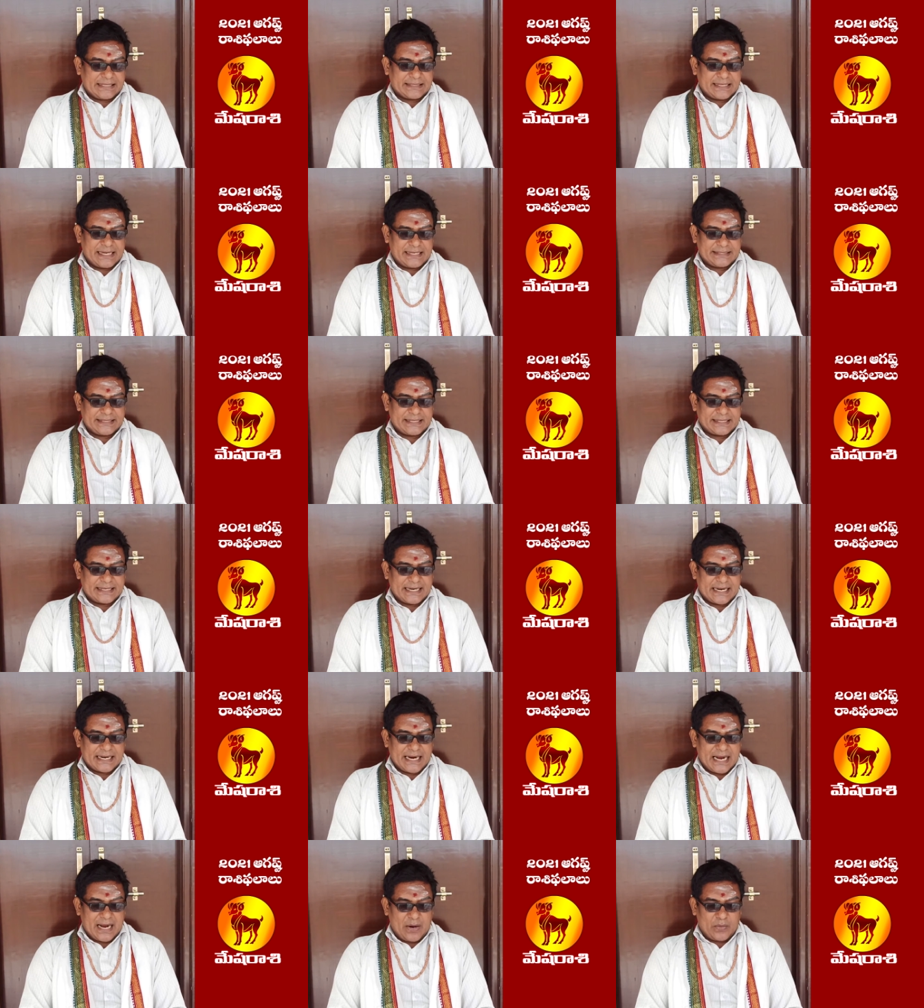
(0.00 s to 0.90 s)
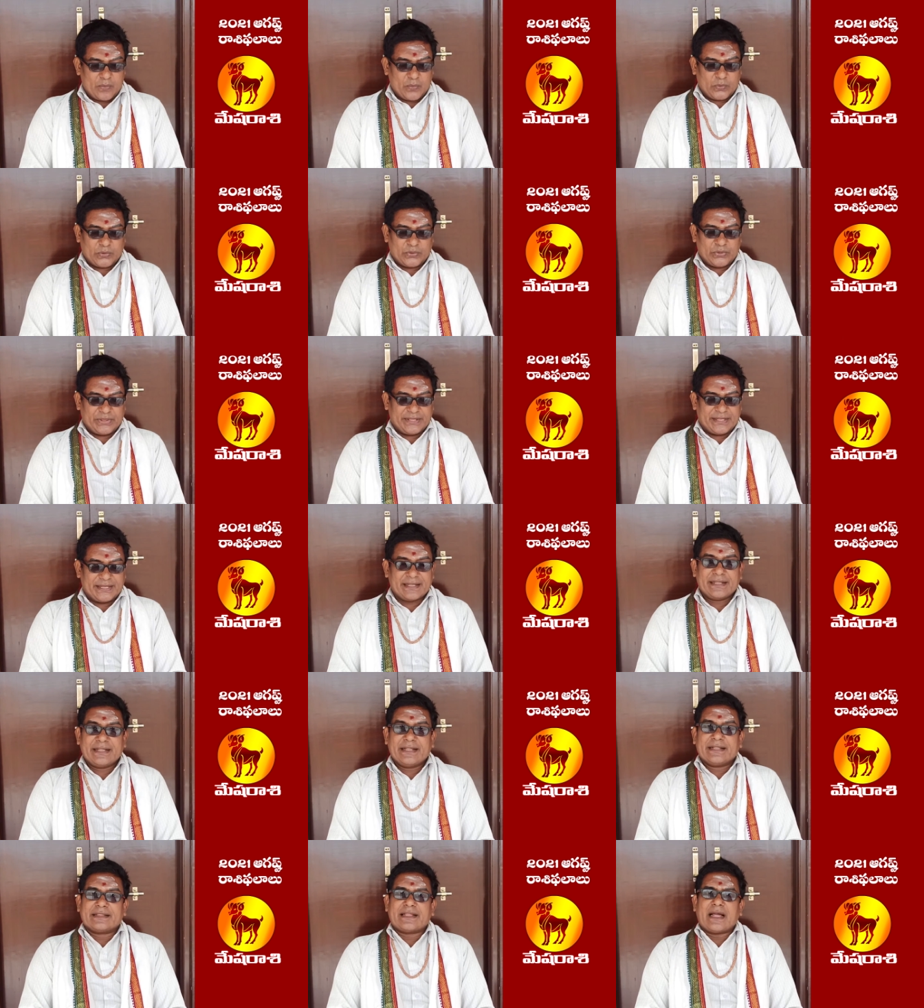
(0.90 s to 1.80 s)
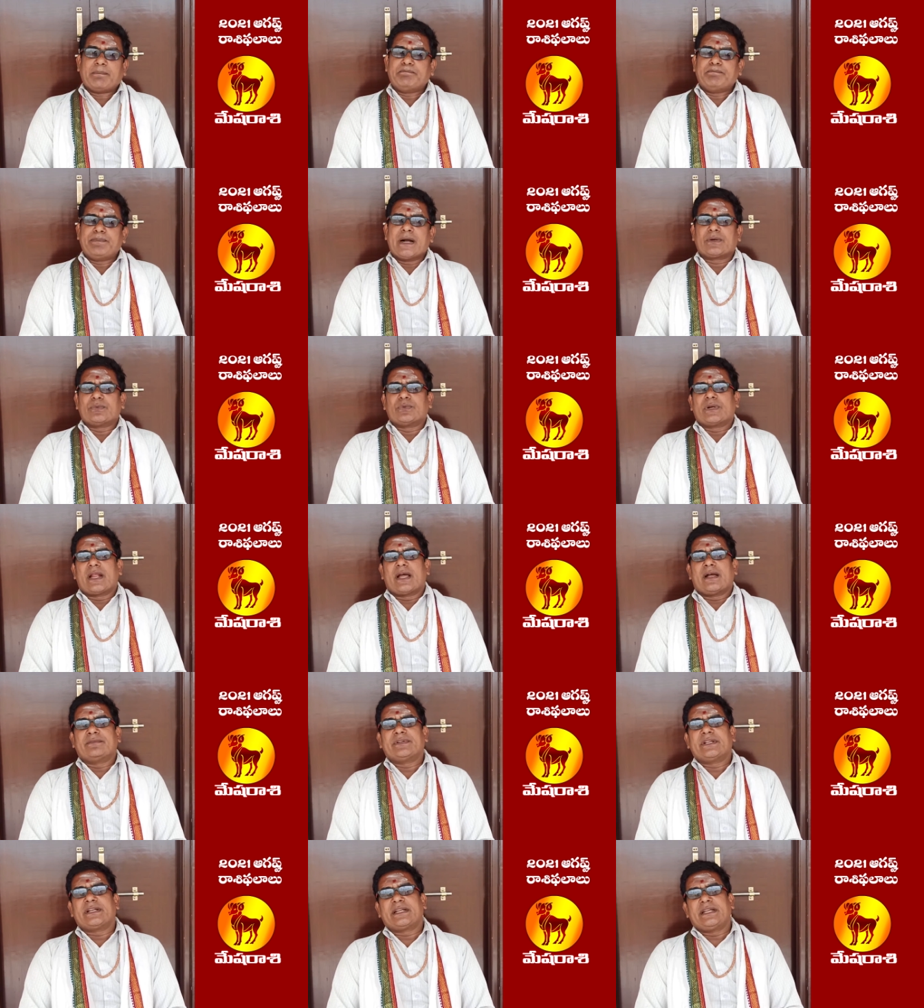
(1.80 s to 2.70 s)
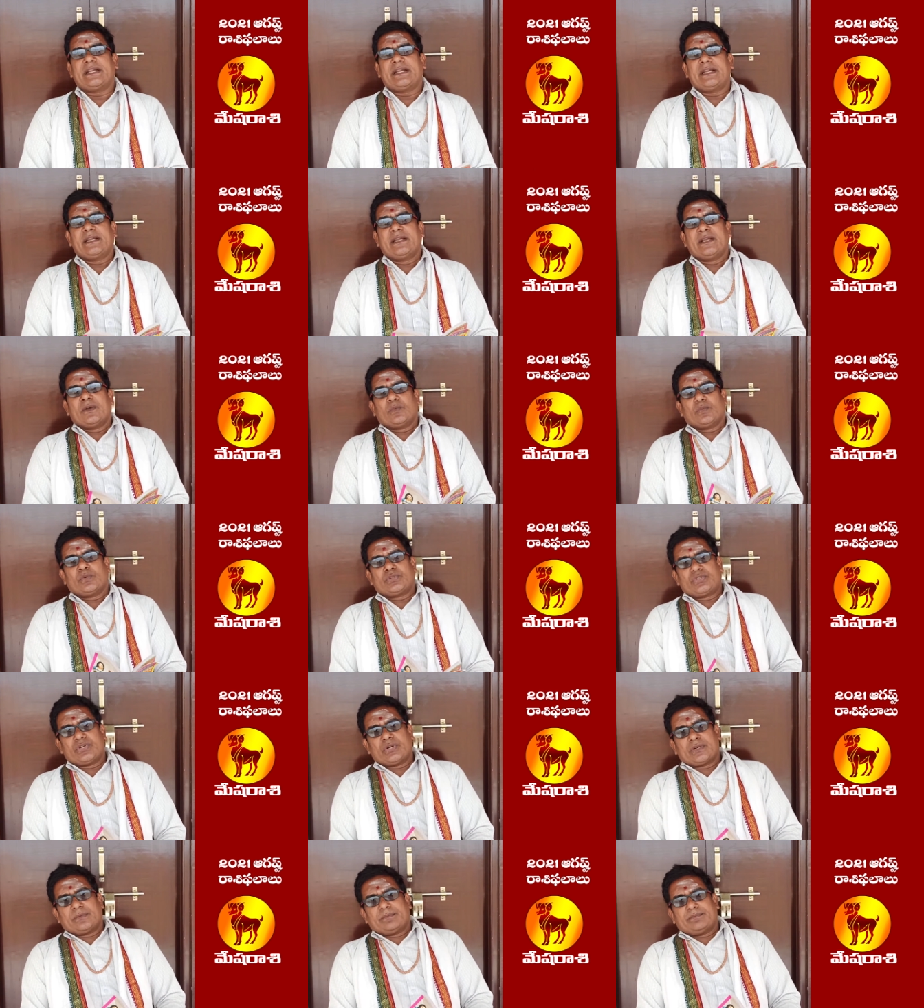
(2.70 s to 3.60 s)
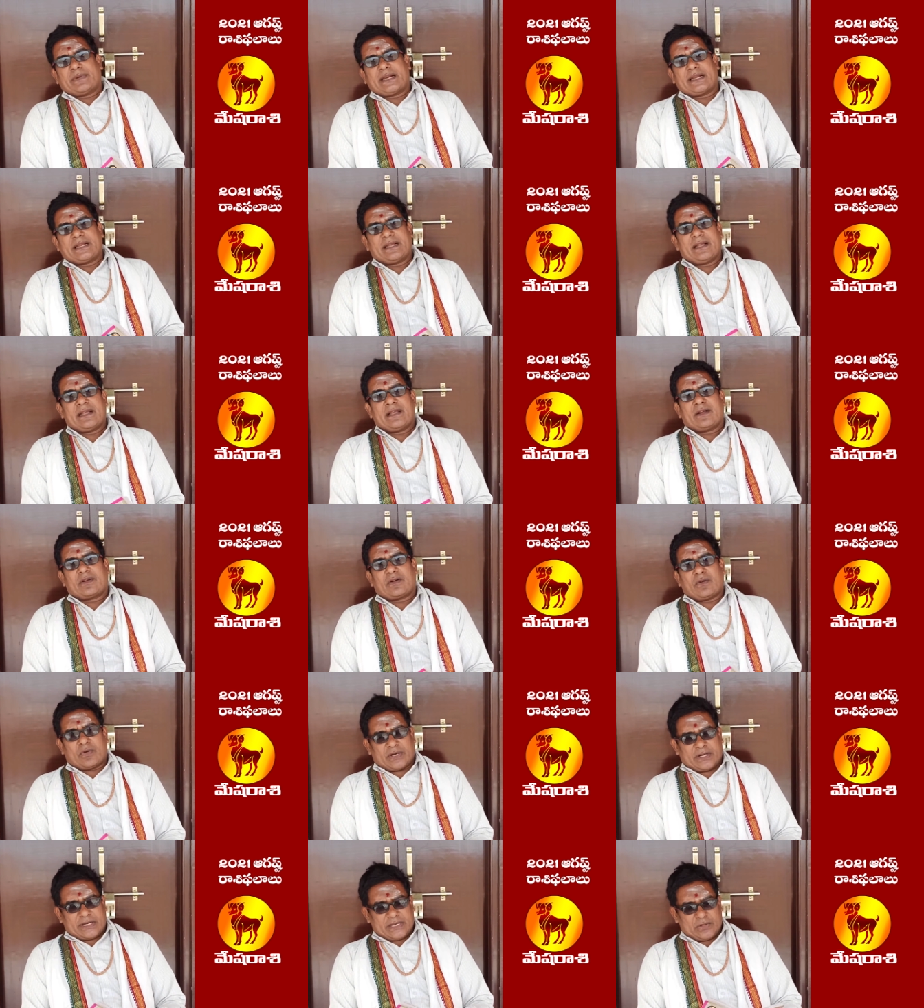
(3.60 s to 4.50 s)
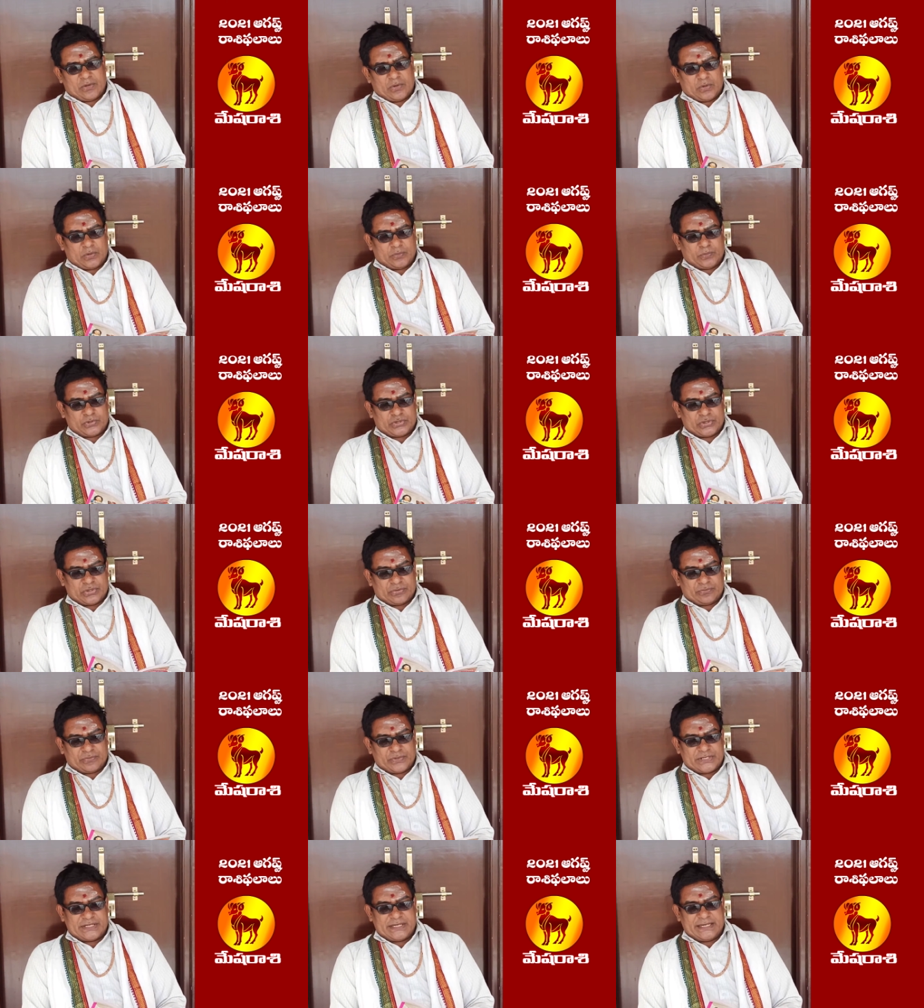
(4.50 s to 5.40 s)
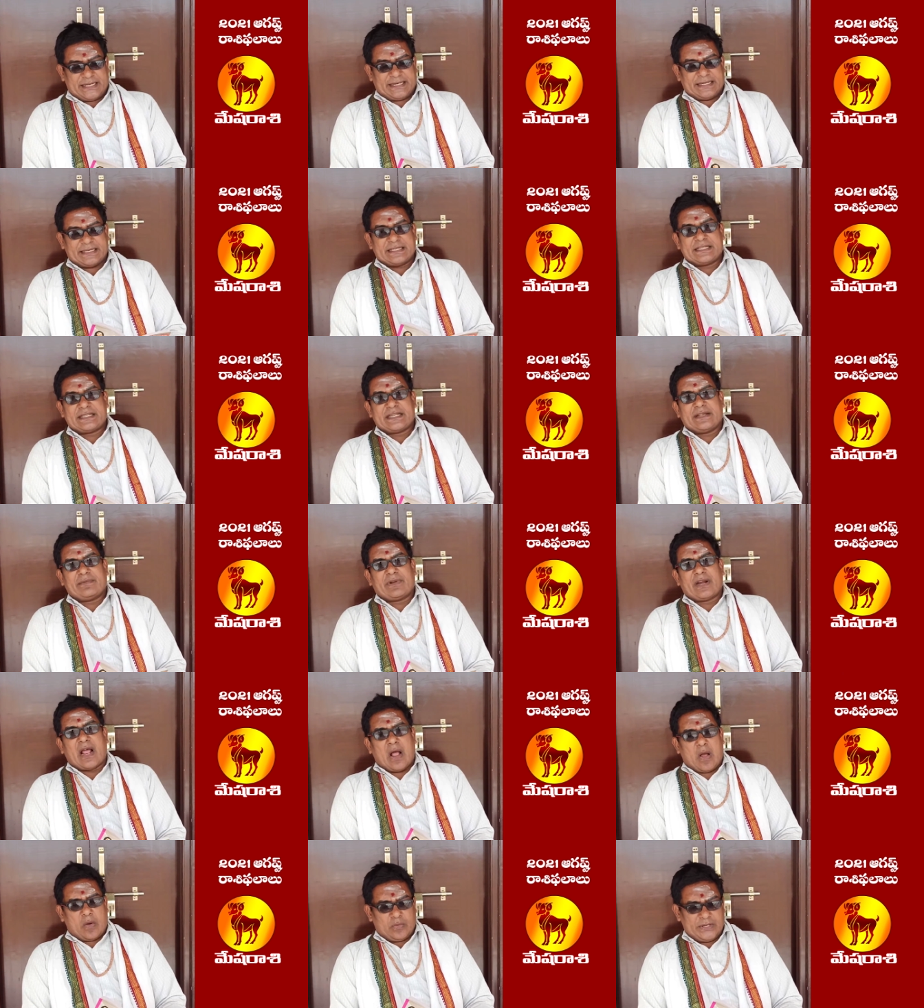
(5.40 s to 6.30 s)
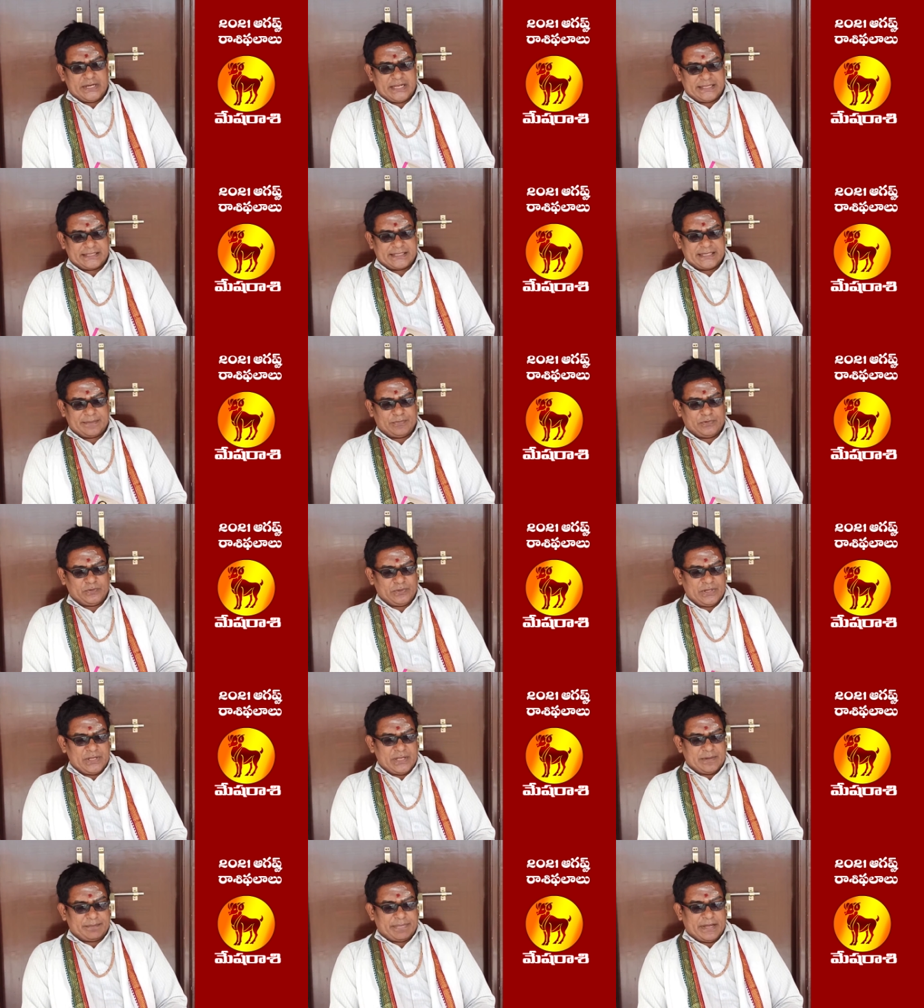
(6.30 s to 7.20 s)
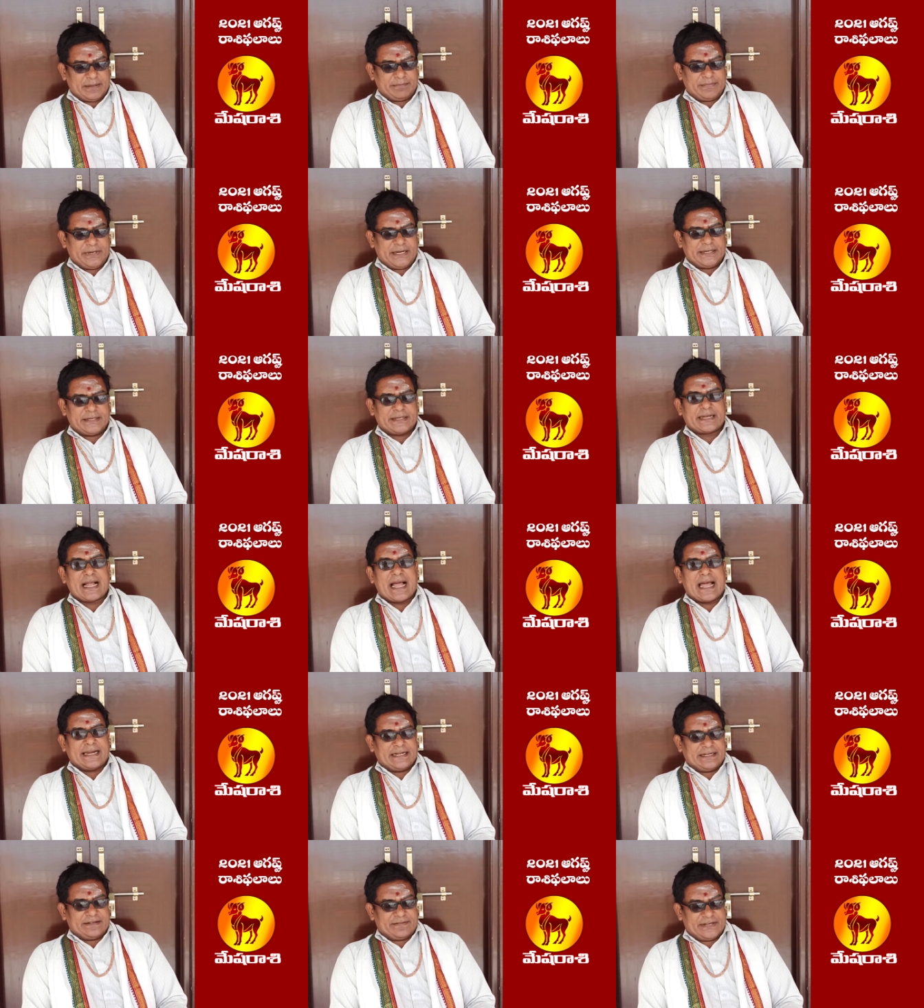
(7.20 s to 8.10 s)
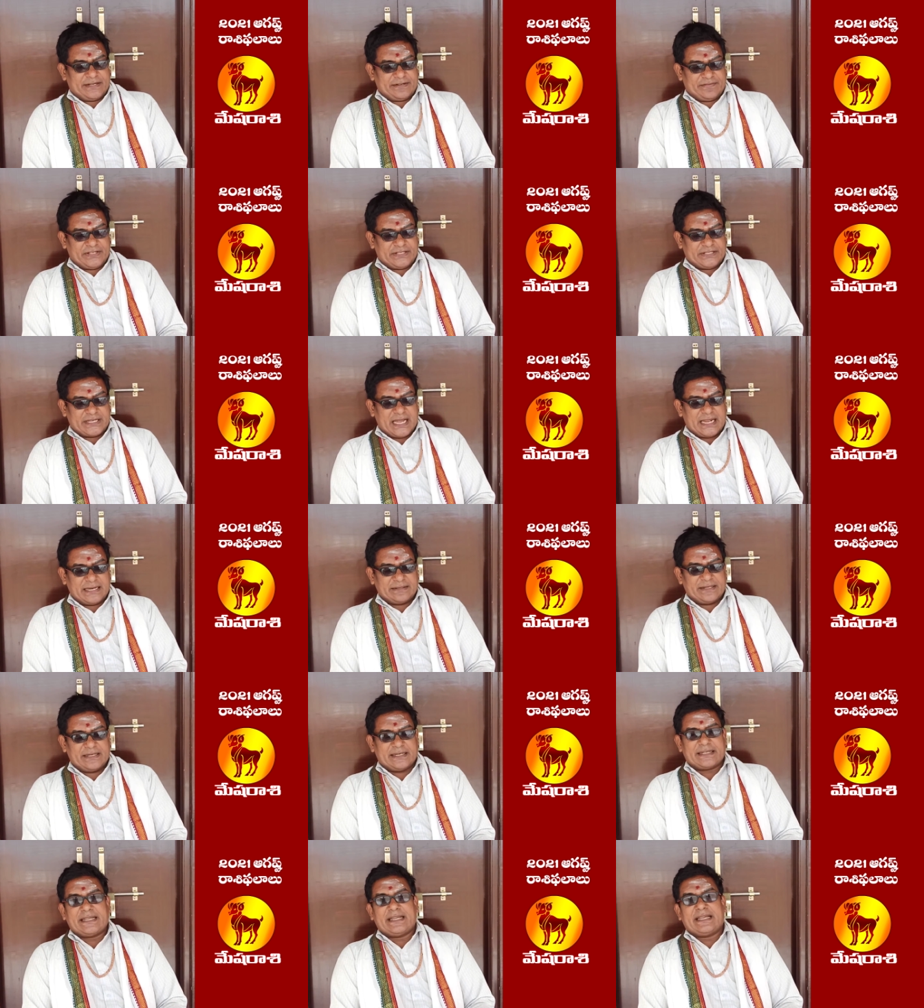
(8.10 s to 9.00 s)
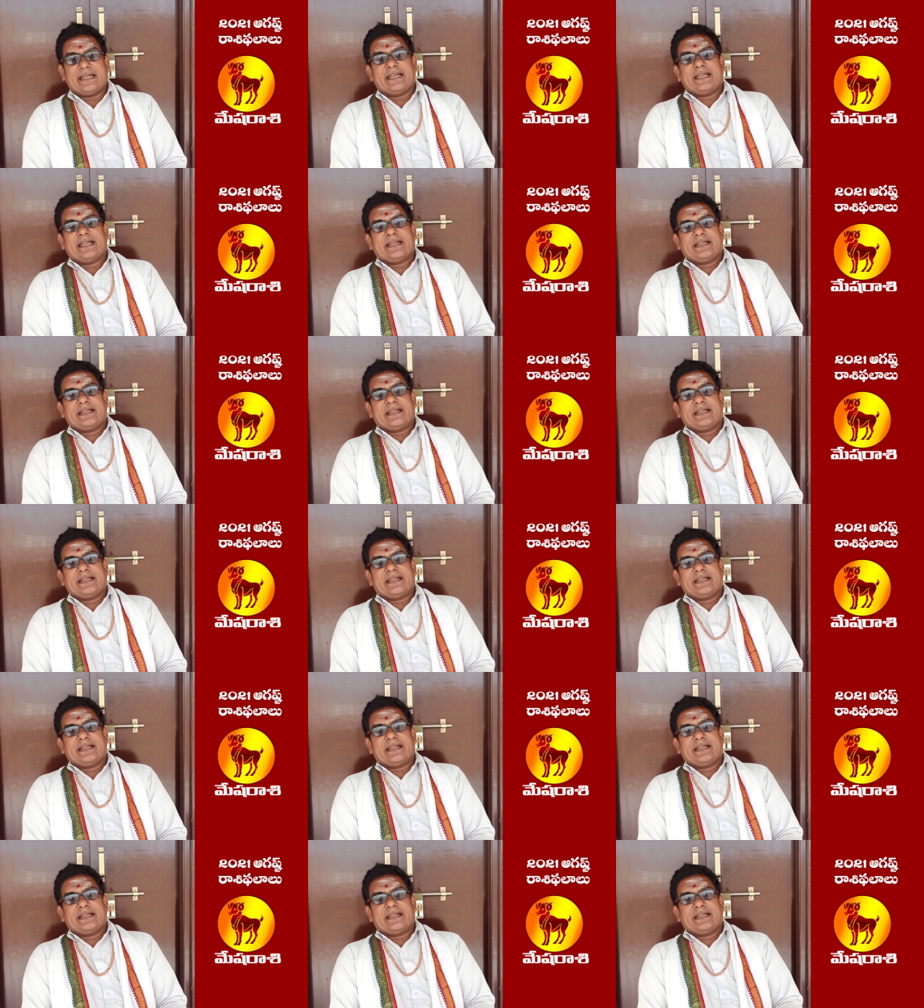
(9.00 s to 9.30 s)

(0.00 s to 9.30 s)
ఆశాజనకంగా ఉంటుంది తప్పకుండా వీరికి ఉద్యోగం మరి ఒక ఏదో ఒక ఉద్యోగం వచ్చి జీవన ఔన్నత్యము పర్మనెంట్ కానటువంటి విద్యార్థులకి